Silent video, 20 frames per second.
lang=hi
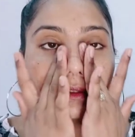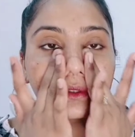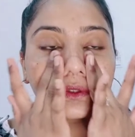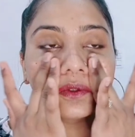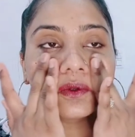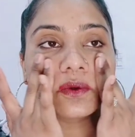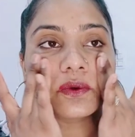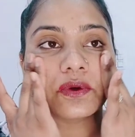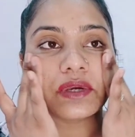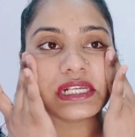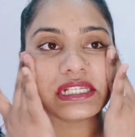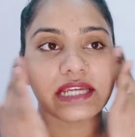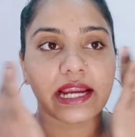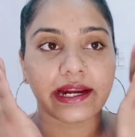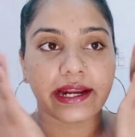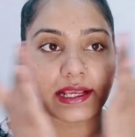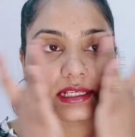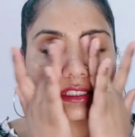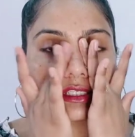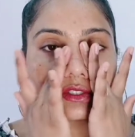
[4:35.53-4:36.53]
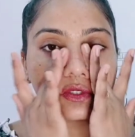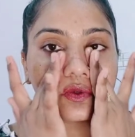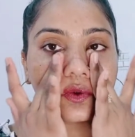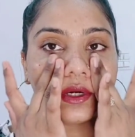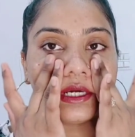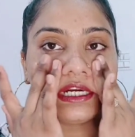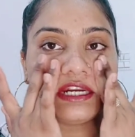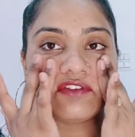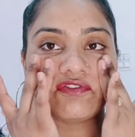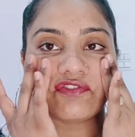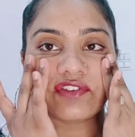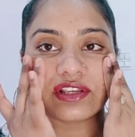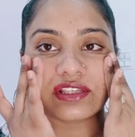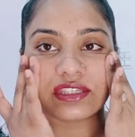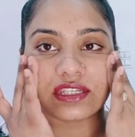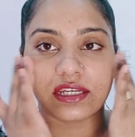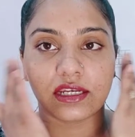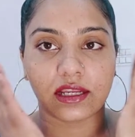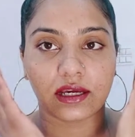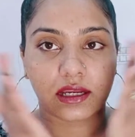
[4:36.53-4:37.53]
दोनों ही साइड ऐसा कोई
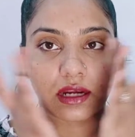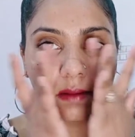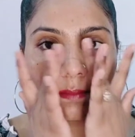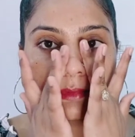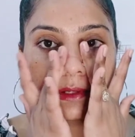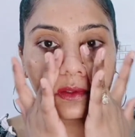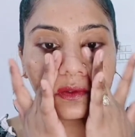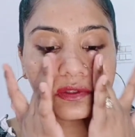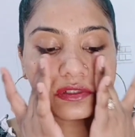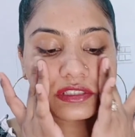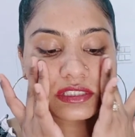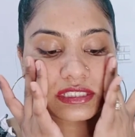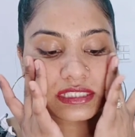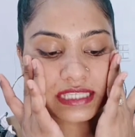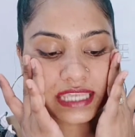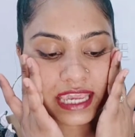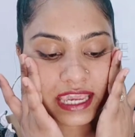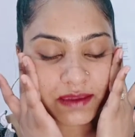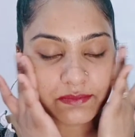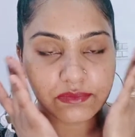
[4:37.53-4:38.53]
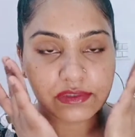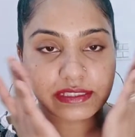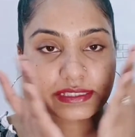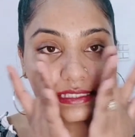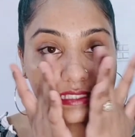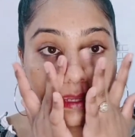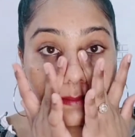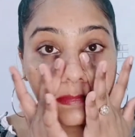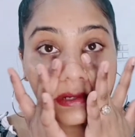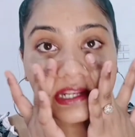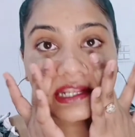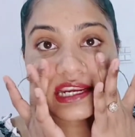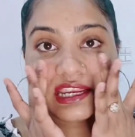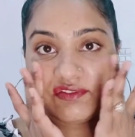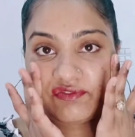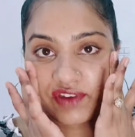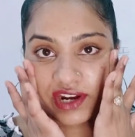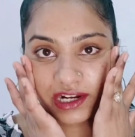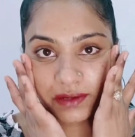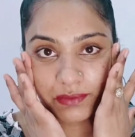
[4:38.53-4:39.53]
डिफरेंस नहीं लग रहा बिल्कुल सेम सिमिलर
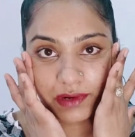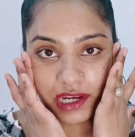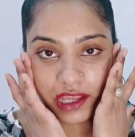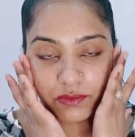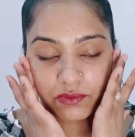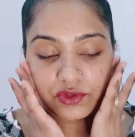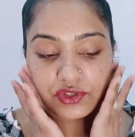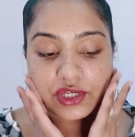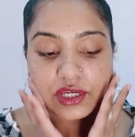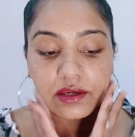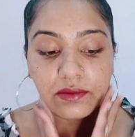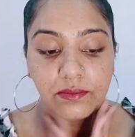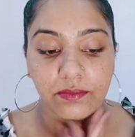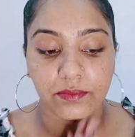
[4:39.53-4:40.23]
इफेक्ट मिला है मुझे